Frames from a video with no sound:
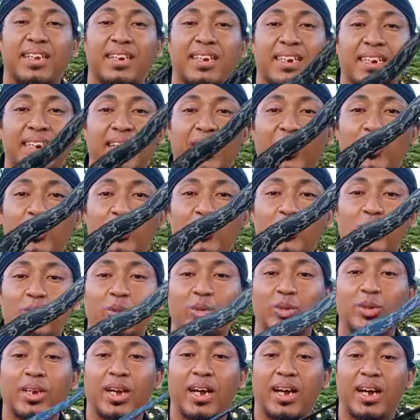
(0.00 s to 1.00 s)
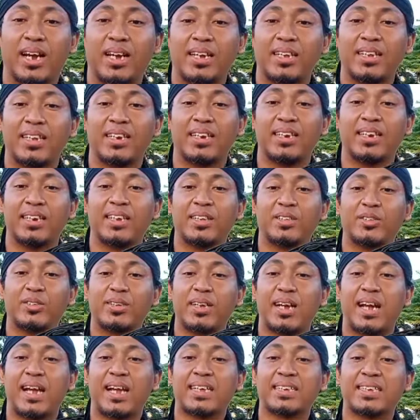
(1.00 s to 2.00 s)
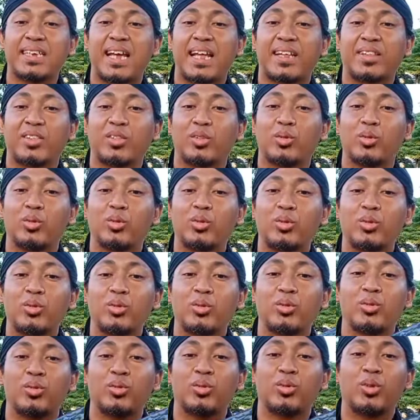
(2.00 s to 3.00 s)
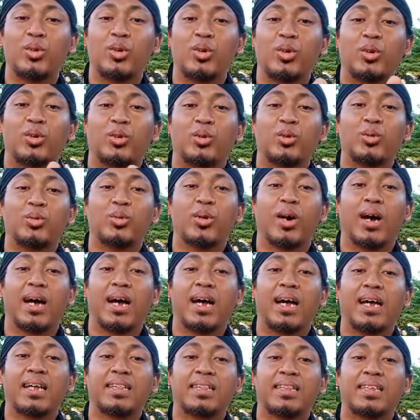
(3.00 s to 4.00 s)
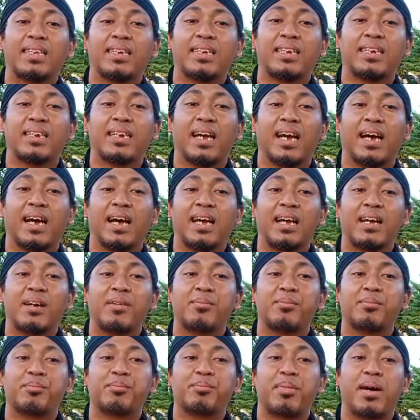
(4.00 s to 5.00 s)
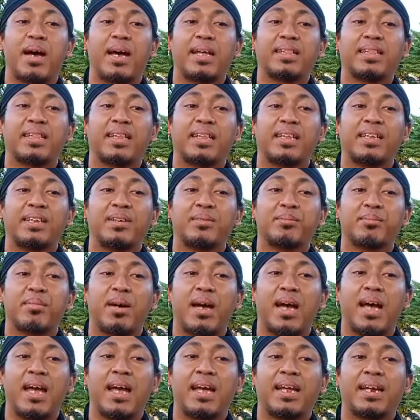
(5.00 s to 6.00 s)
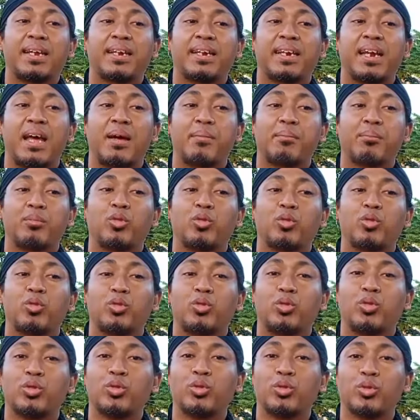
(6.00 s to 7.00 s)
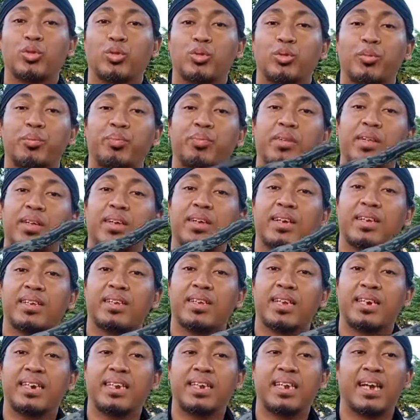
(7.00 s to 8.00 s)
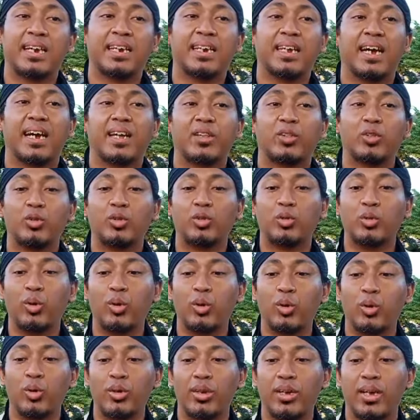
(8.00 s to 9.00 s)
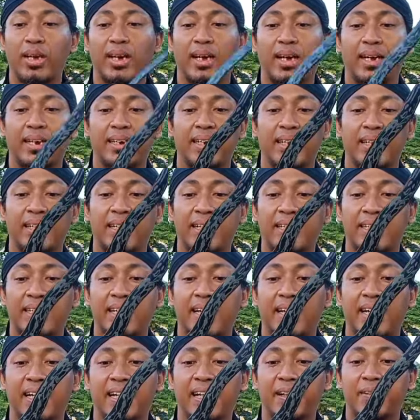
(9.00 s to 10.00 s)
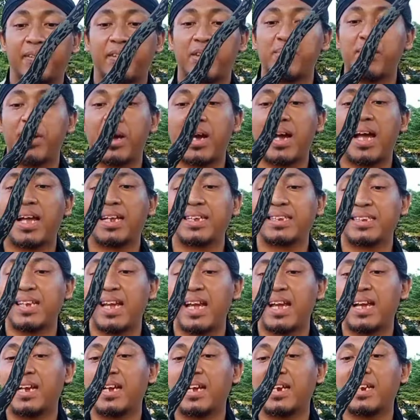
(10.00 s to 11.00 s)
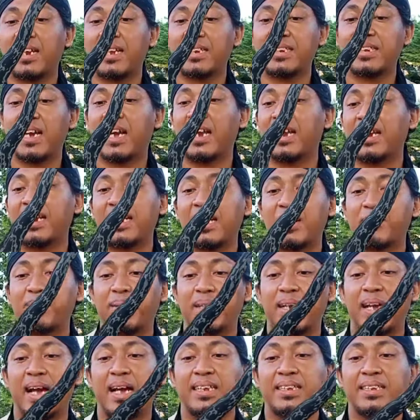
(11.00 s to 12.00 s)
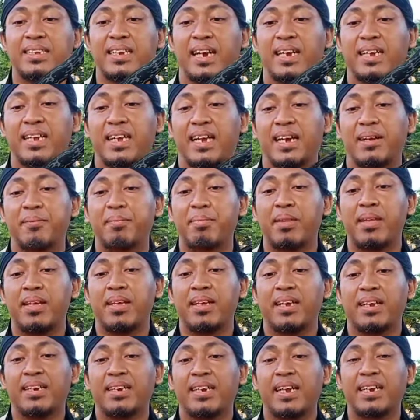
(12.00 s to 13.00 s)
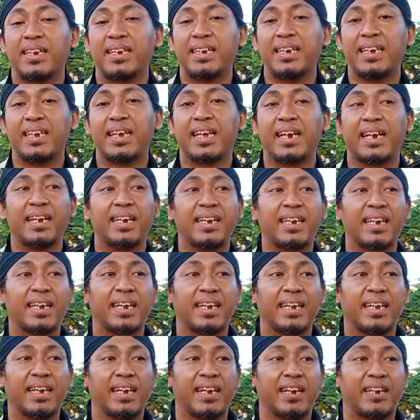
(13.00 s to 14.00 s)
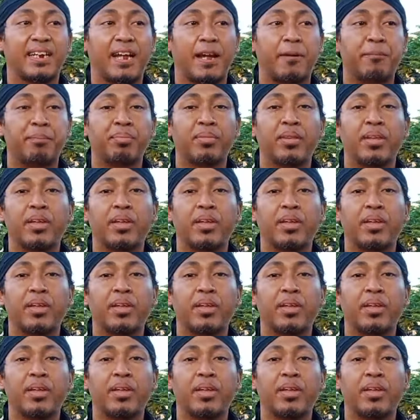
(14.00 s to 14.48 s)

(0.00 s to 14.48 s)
jadi ini Look 7 ya jadi sebetulnya kayak satu, dua, tiga, empat, lima, enam, tujuh jadi ada tujuh luk ya dan ada kembang kacang ada galen ambil gajah ya dan ini greneng ya nah